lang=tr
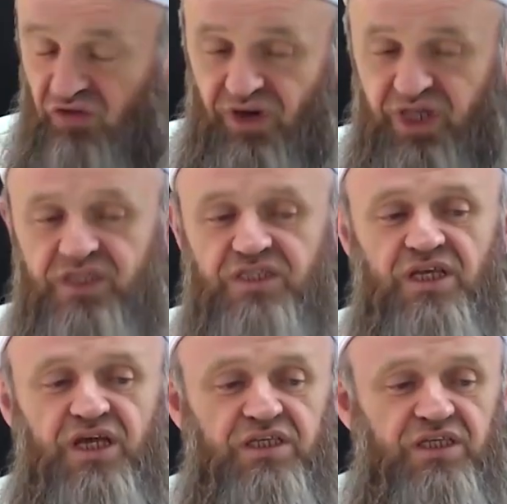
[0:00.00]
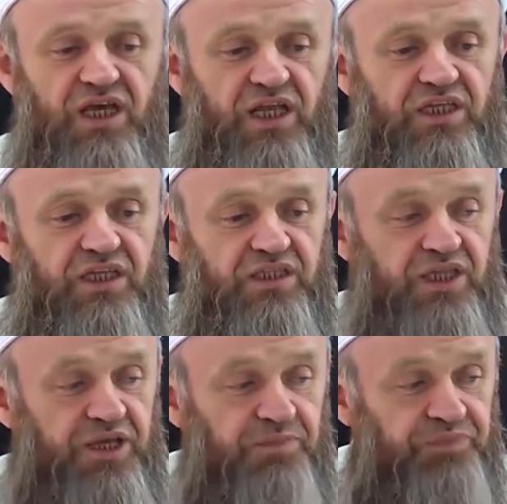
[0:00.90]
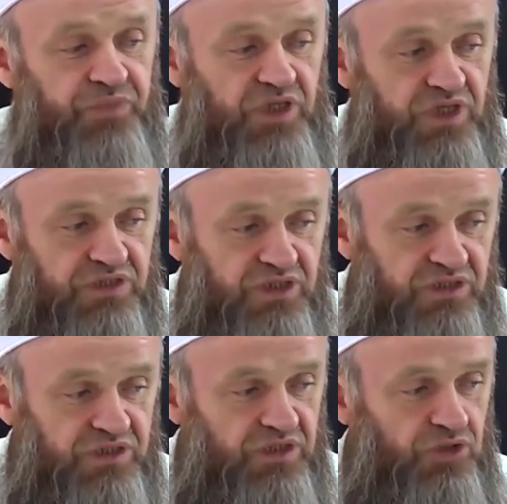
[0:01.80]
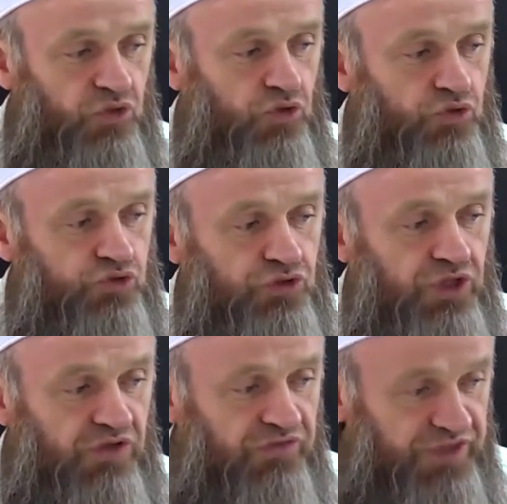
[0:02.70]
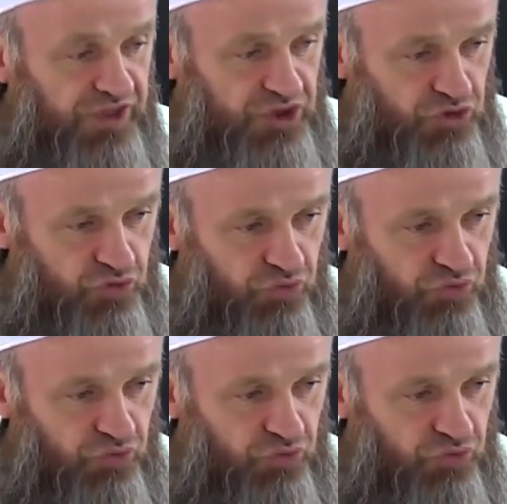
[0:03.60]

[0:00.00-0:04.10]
Vakti saati geldiğinde yatakta da ölürsün, affedersin